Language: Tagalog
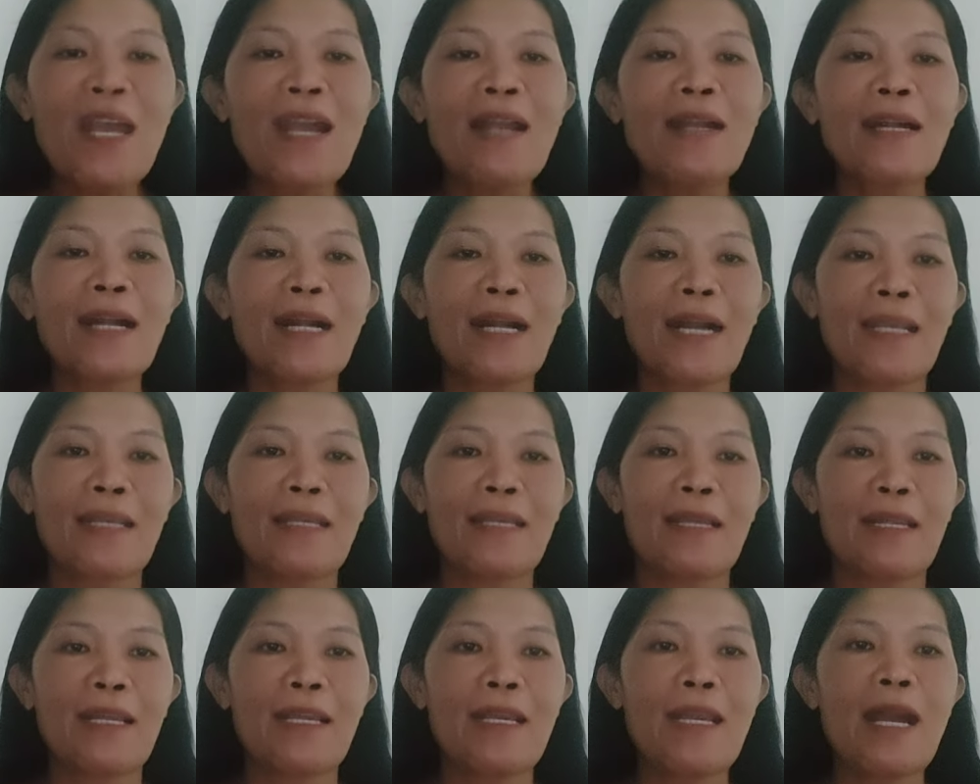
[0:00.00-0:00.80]

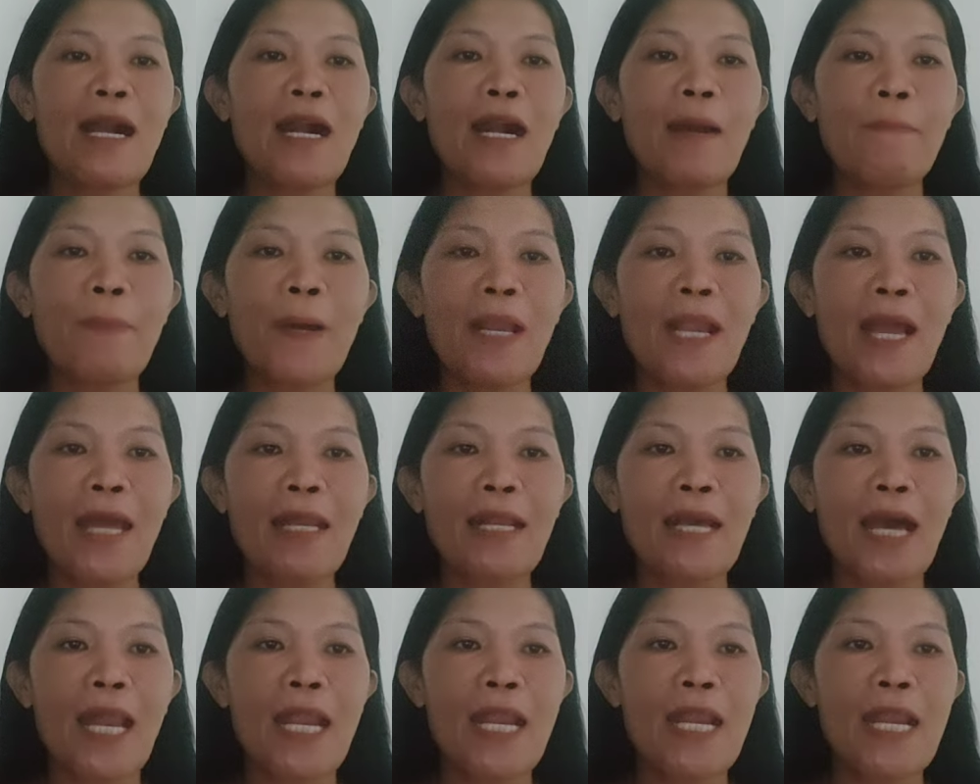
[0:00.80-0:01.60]
gaganda rin ang
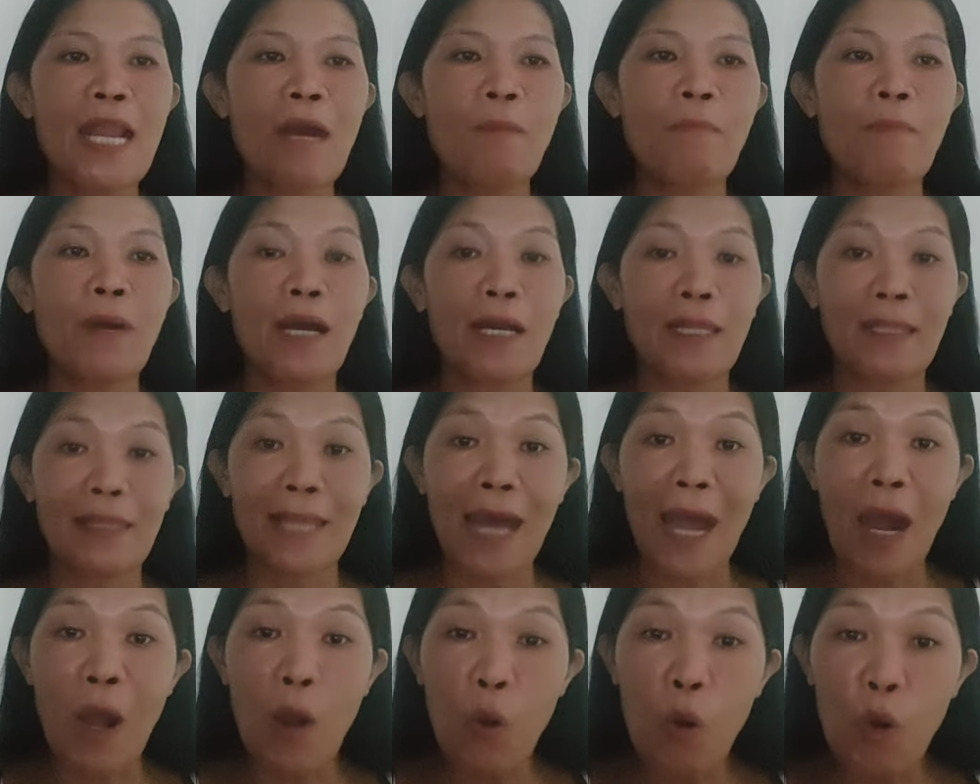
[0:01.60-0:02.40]
kapalaran ng mga
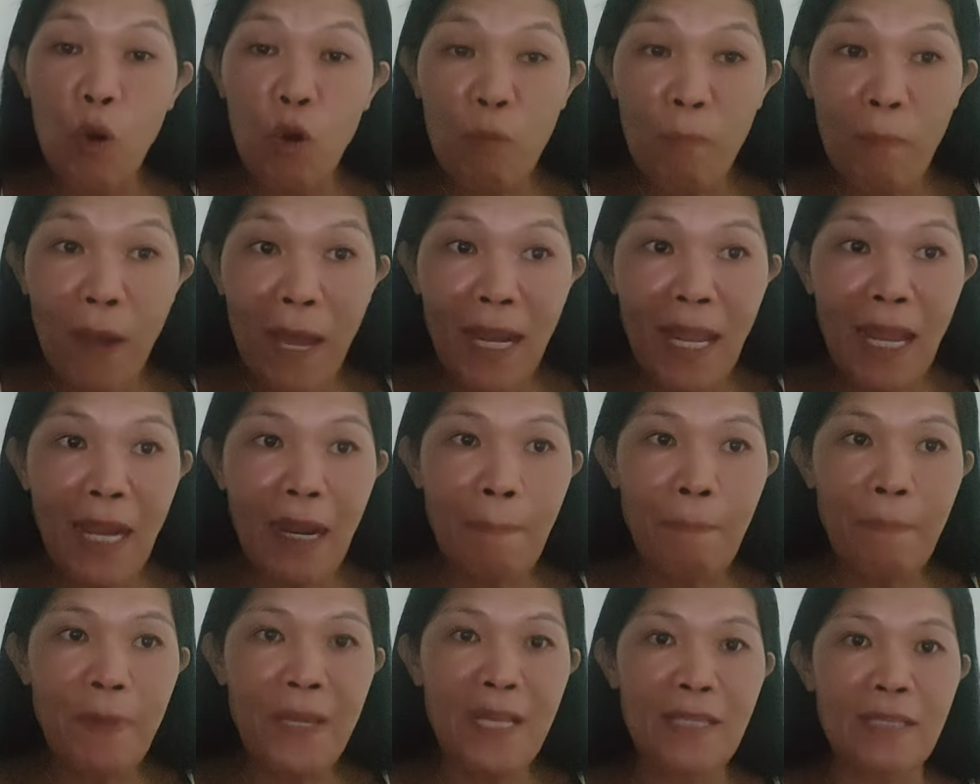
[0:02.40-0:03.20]
taong
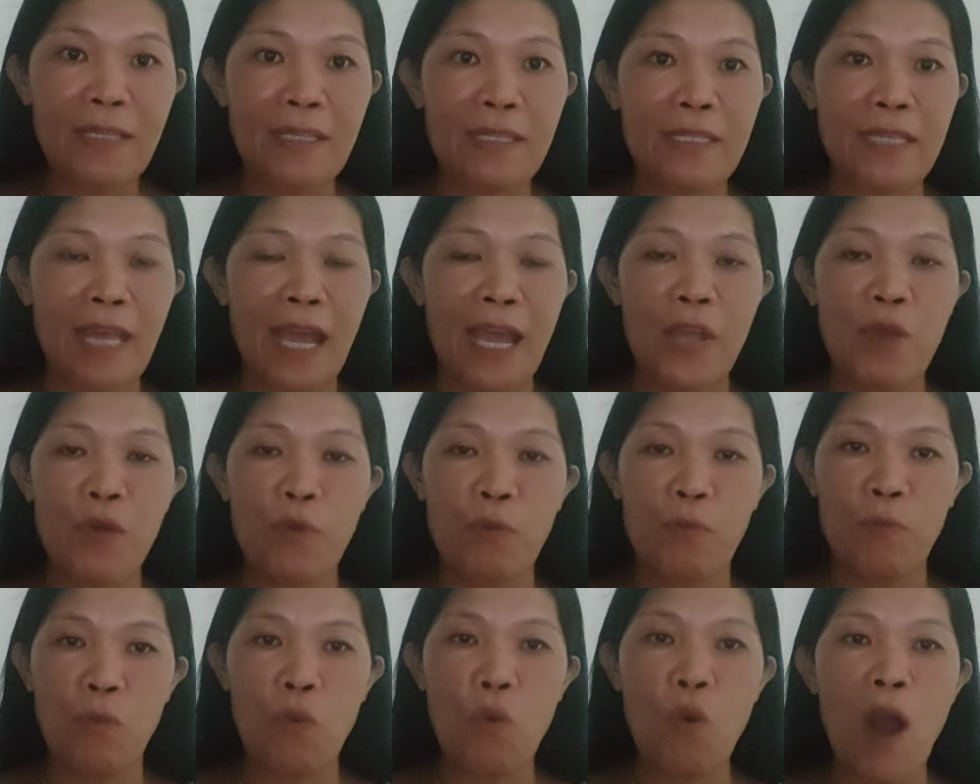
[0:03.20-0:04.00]
malalapit sa
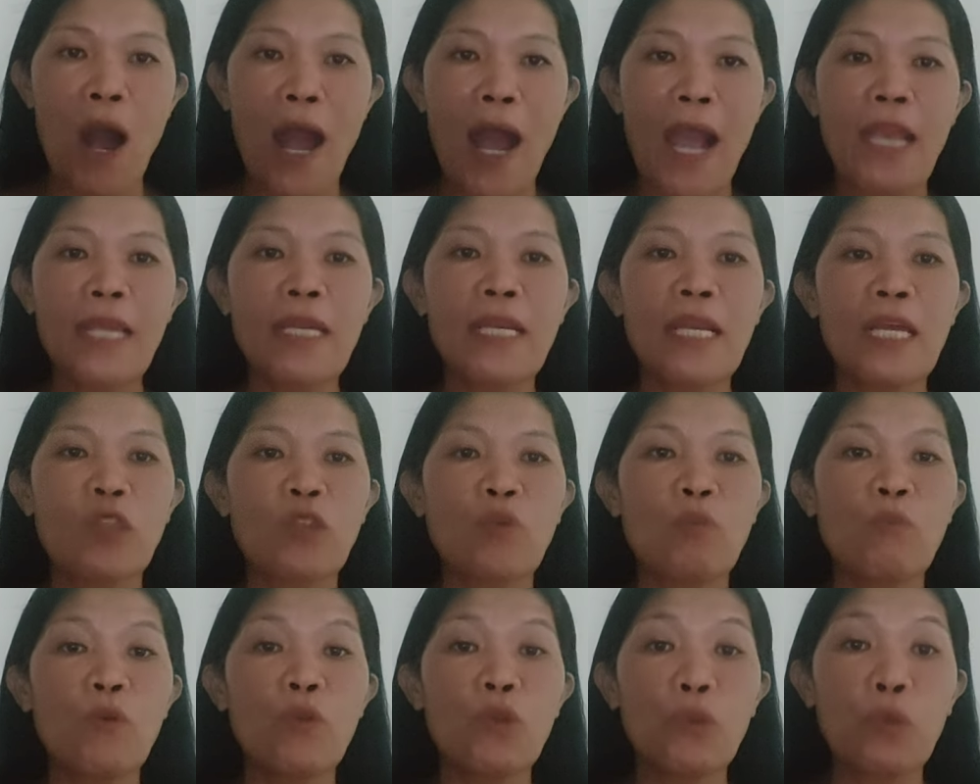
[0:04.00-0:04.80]
iyong buhay na
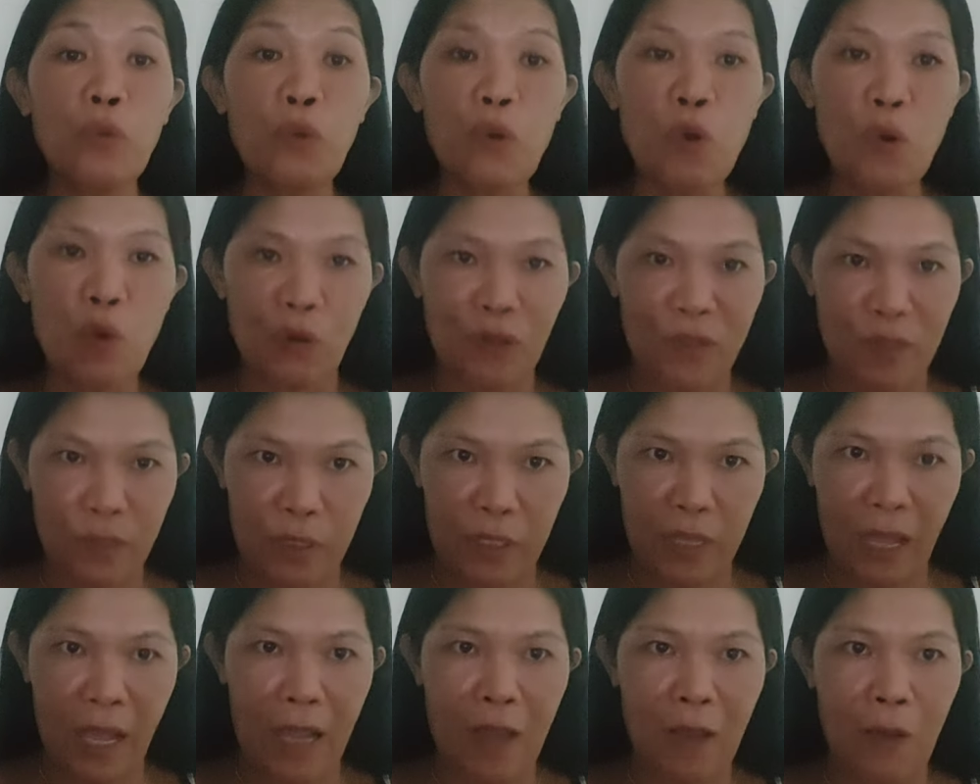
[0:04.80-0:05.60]
tumutulong
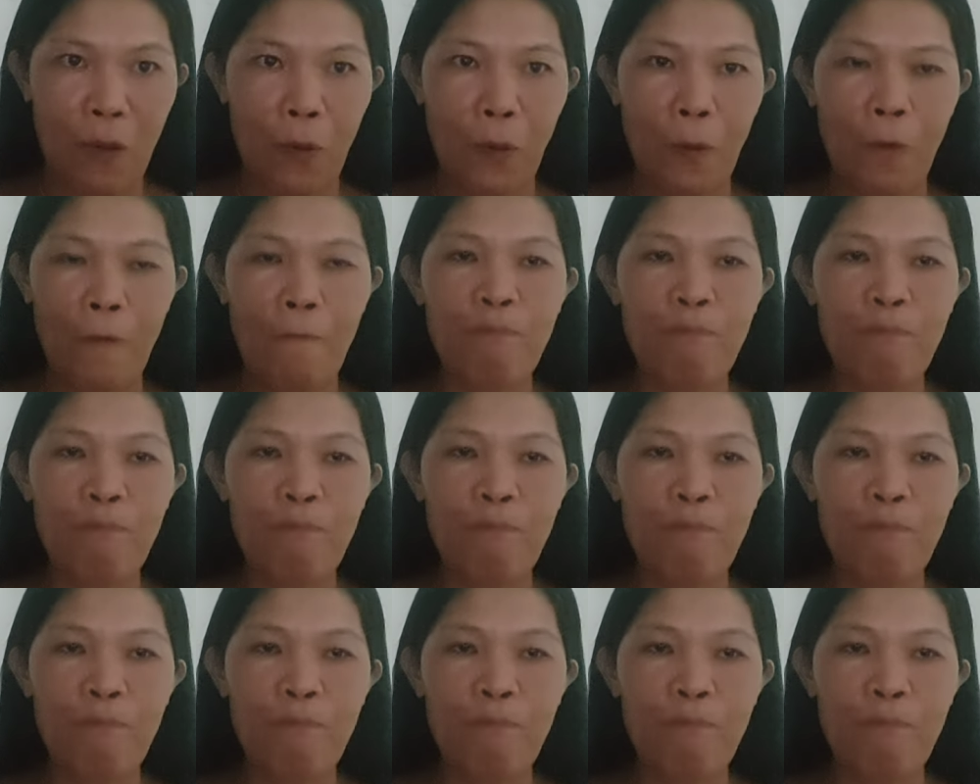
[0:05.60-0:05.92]
sa iyo.